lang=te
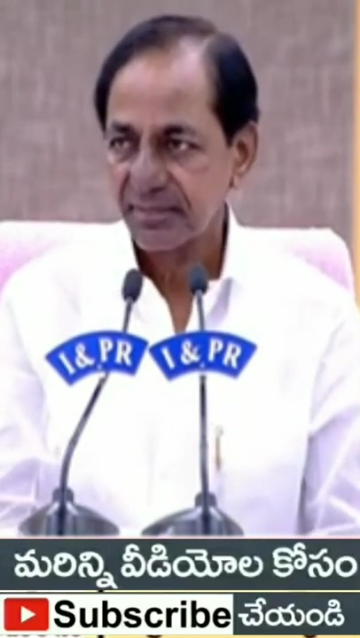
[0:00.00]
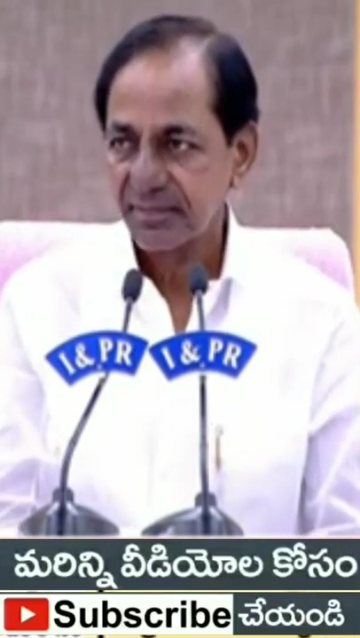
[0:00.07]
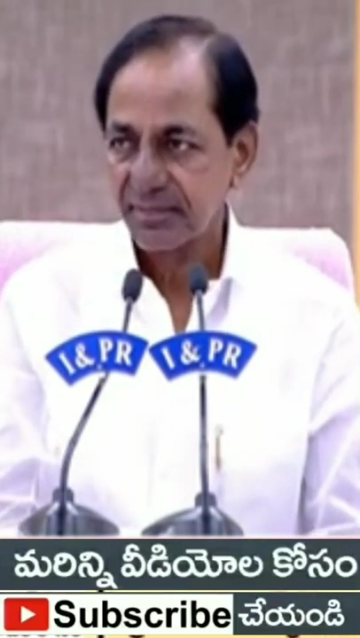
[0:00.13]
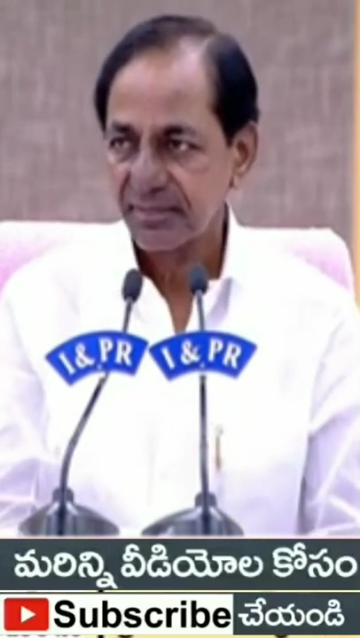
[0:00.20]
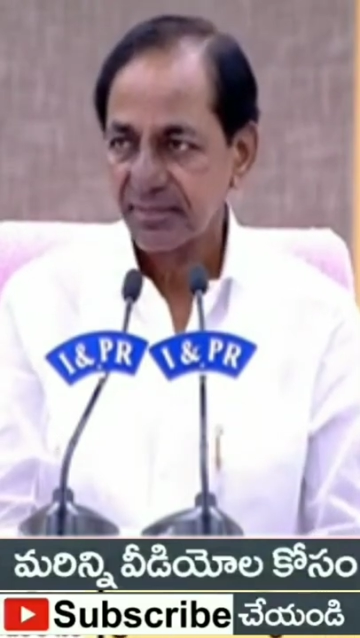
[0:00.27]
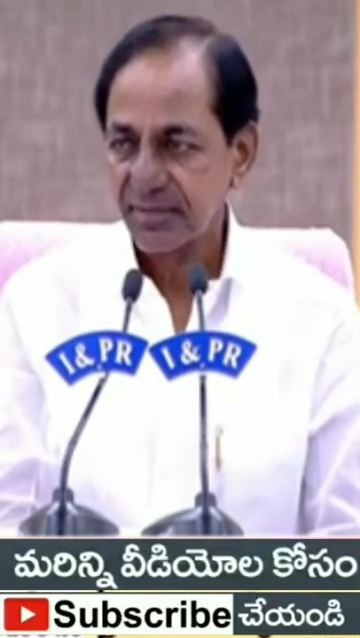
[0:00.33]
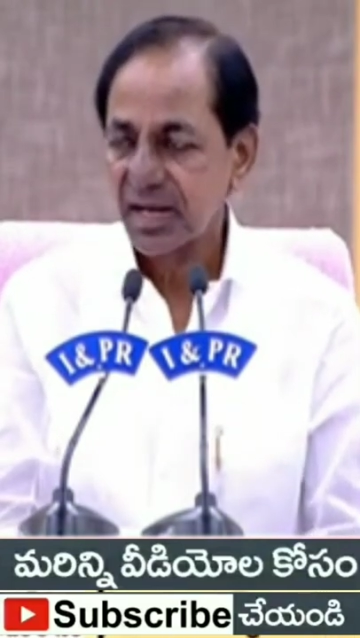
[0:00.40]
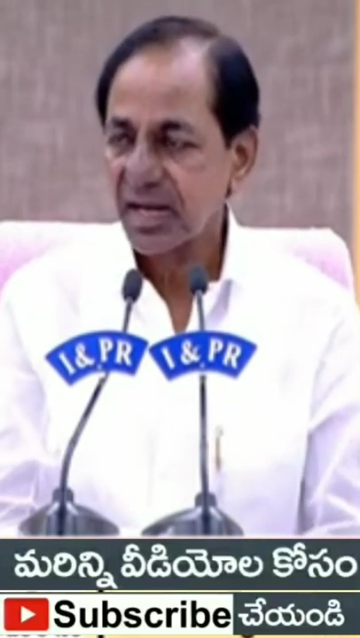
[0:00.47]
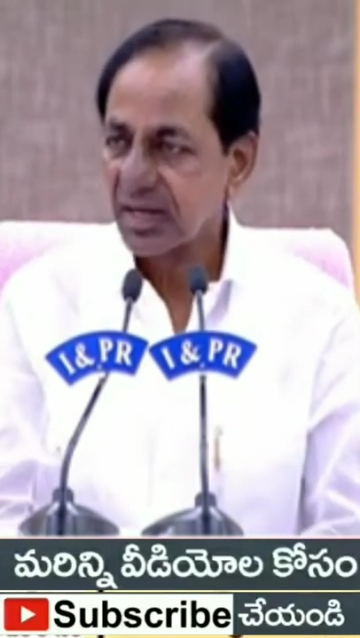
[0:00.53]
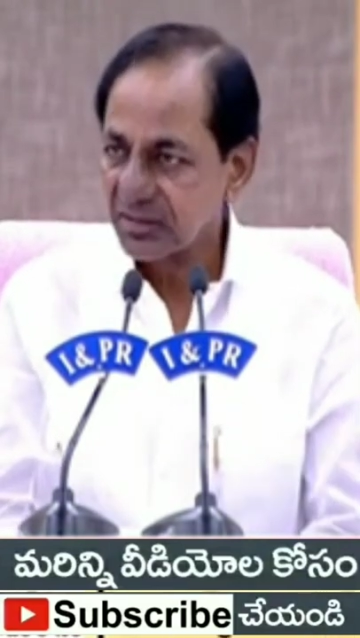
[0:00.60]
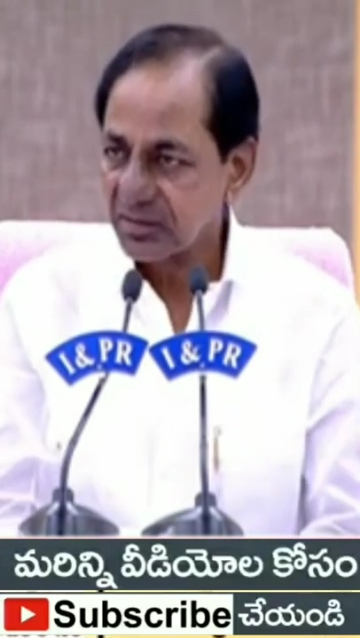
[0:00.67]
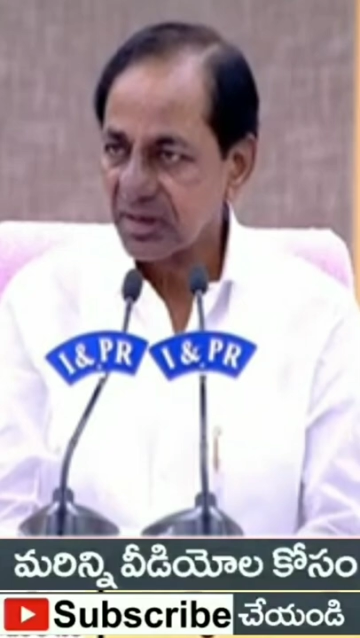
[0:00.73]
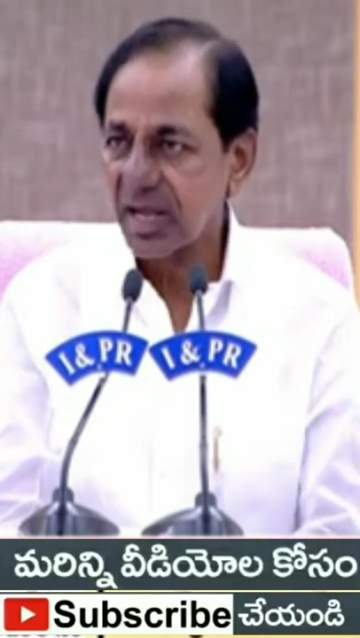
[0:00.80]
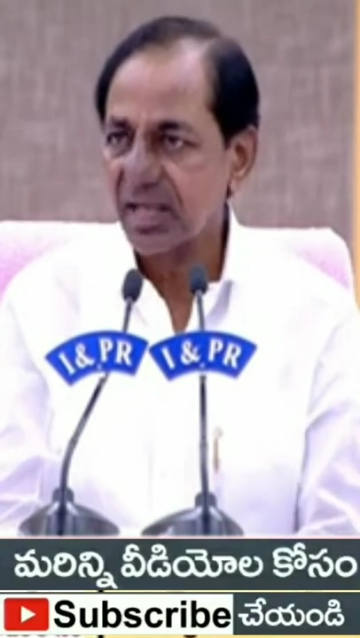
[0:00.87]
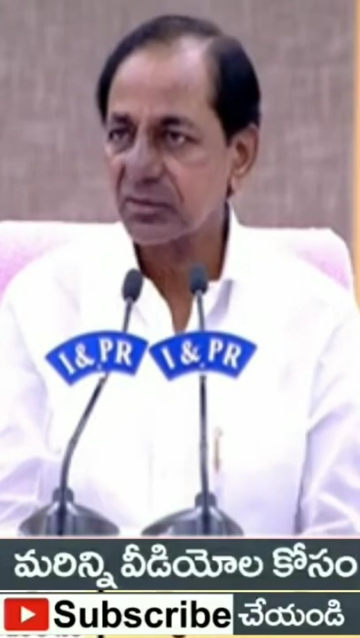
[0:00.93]
కరెంటు
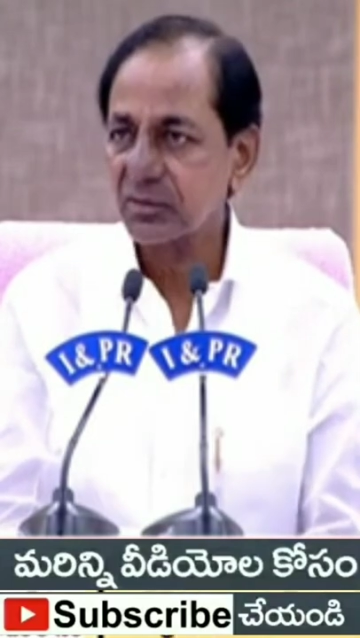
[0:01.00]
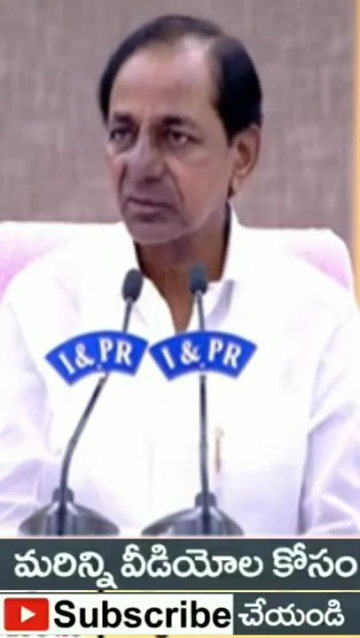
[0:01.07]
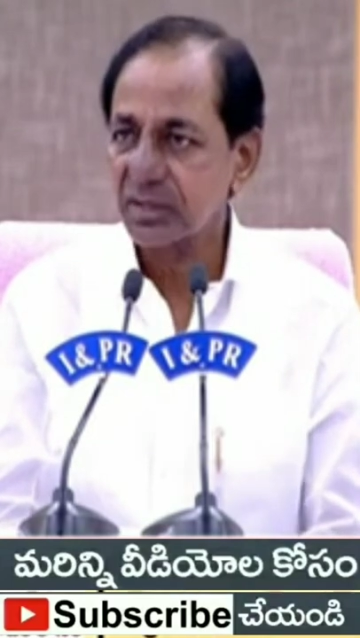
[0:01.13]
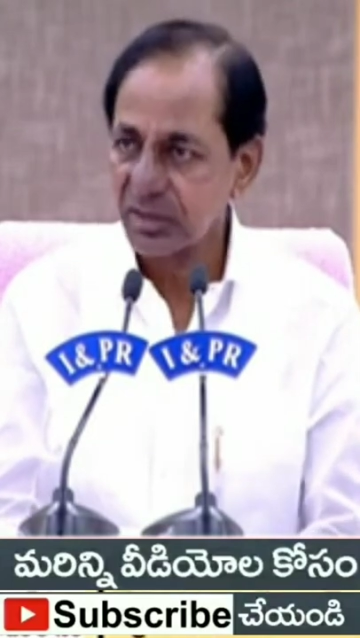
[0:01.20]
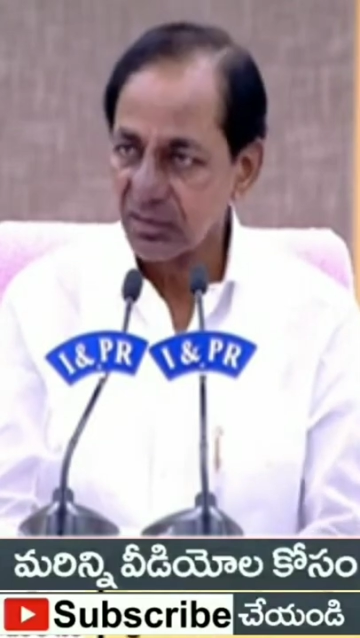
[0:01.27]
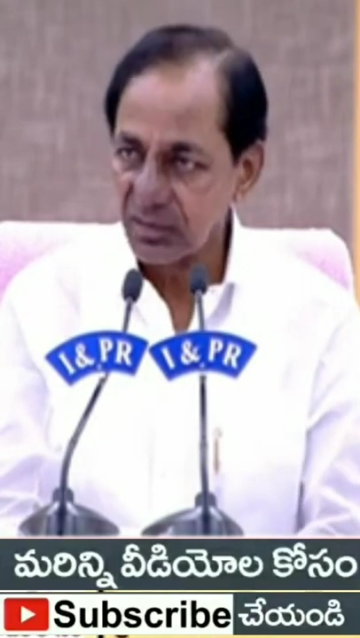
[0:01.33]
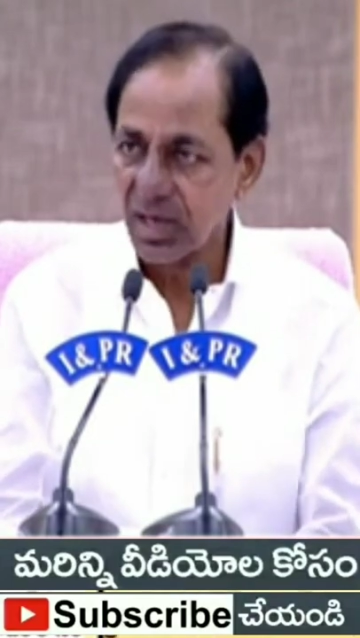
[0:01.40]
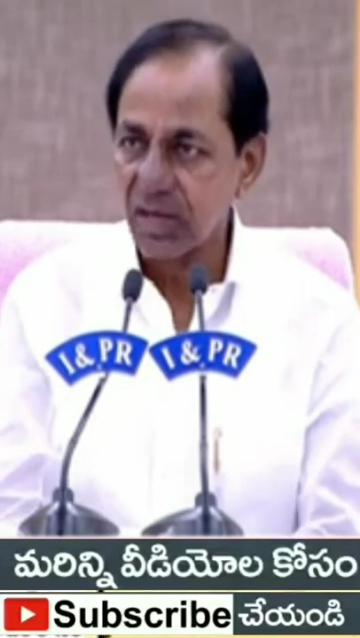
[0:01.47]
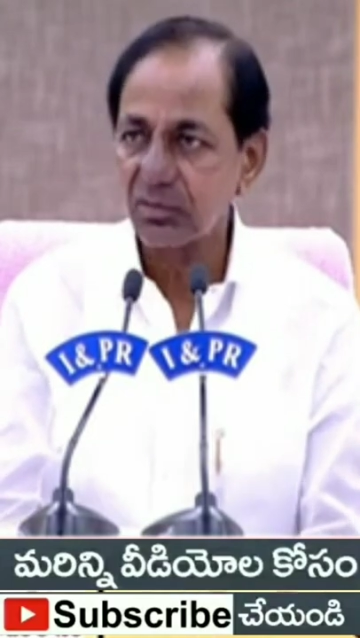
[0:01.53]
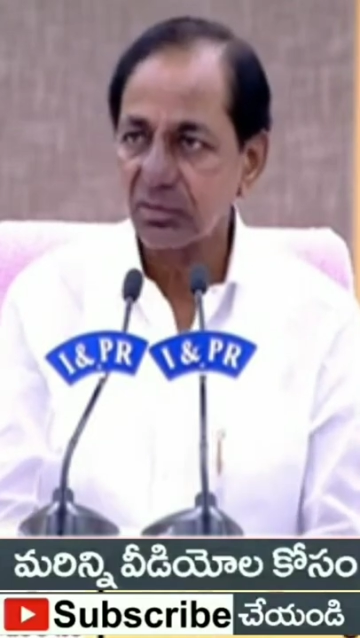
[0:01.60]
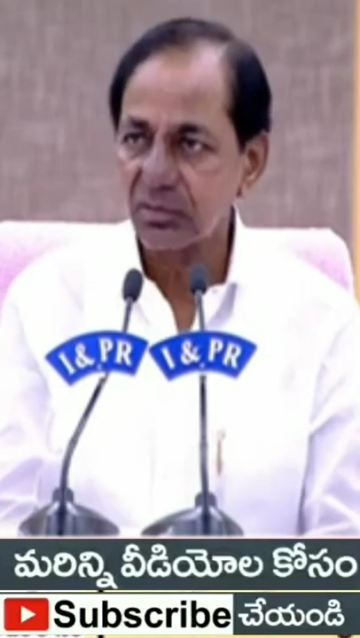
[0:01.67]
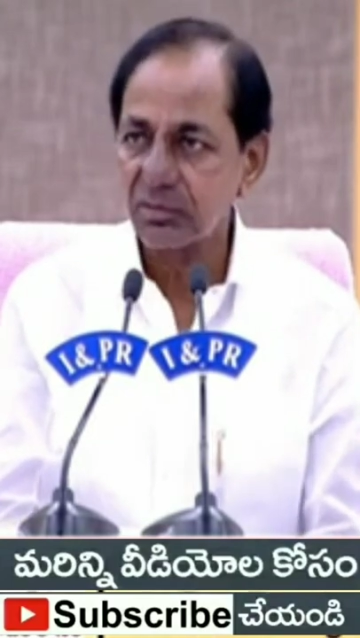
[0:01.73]
రాదు నీళ్లు రావు